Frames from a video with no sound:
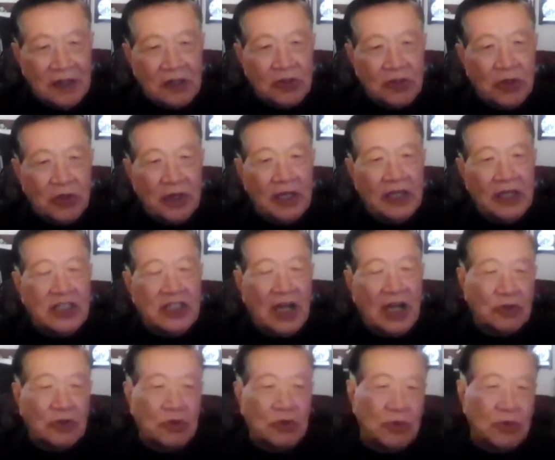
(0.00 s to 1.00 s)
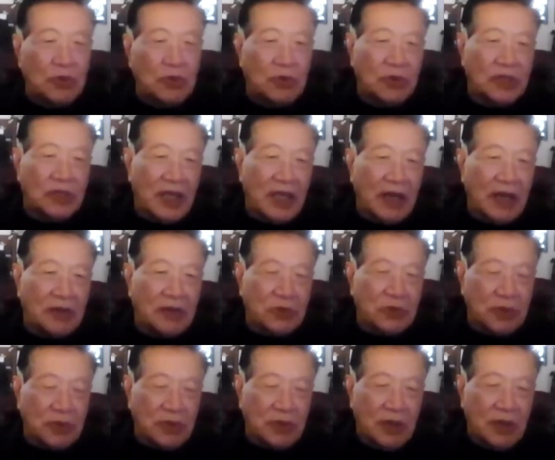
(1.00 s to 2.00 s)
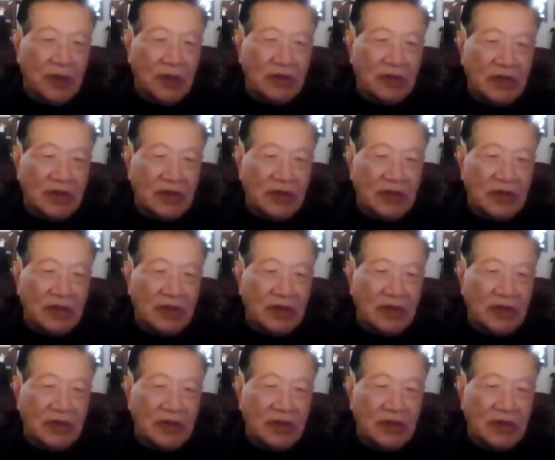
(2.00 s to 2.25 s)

所以家属也许